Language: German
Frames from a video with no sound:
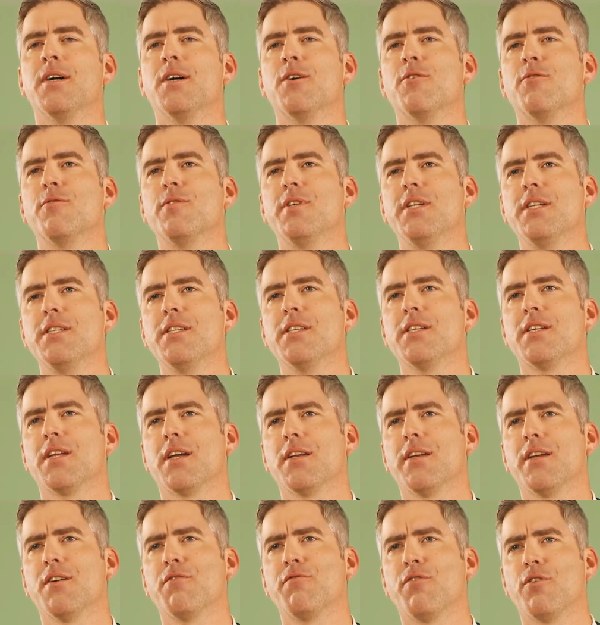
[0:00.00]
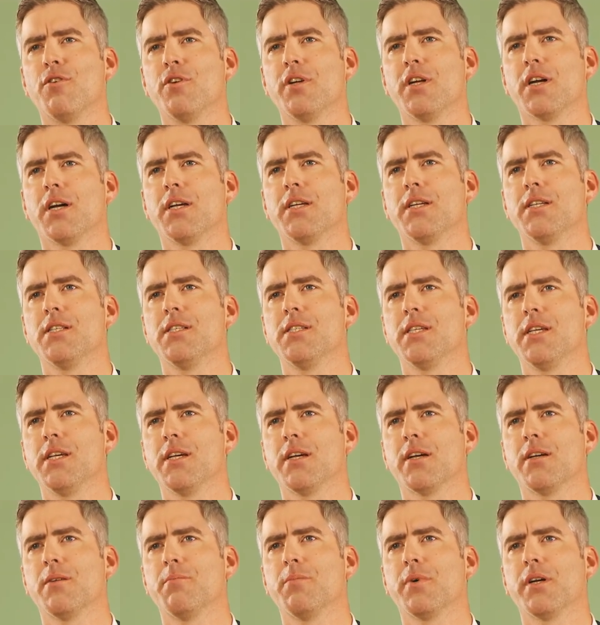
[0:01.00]
und diese dann erfolgreich in
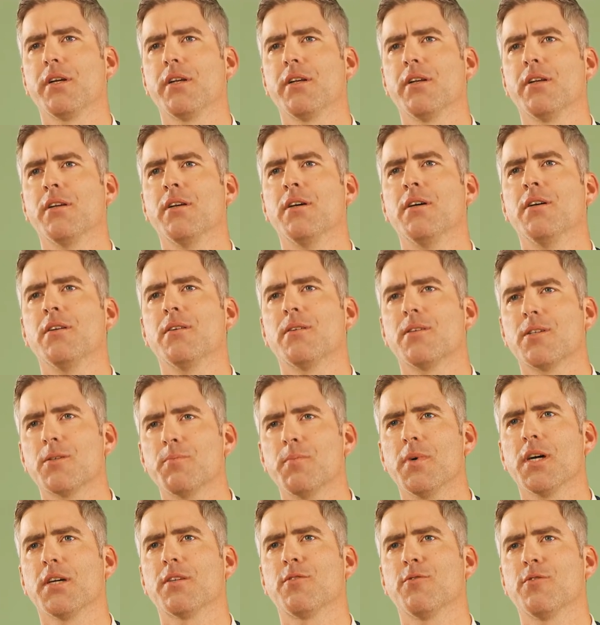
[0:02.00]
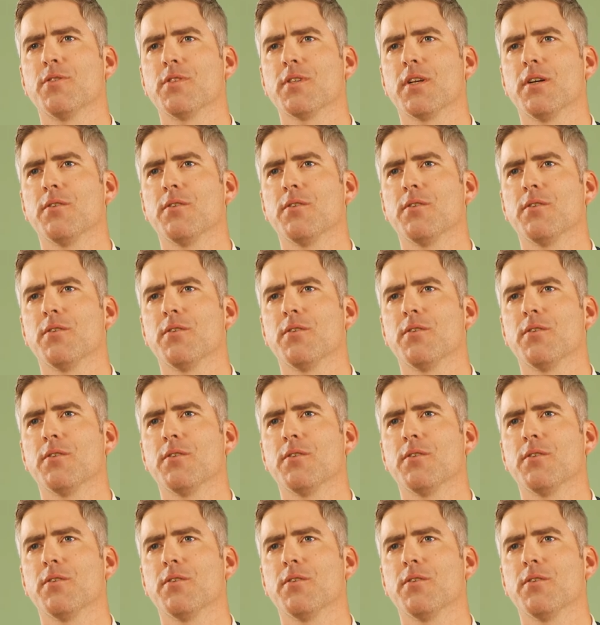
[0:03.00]
Serie bringen. Das macht uns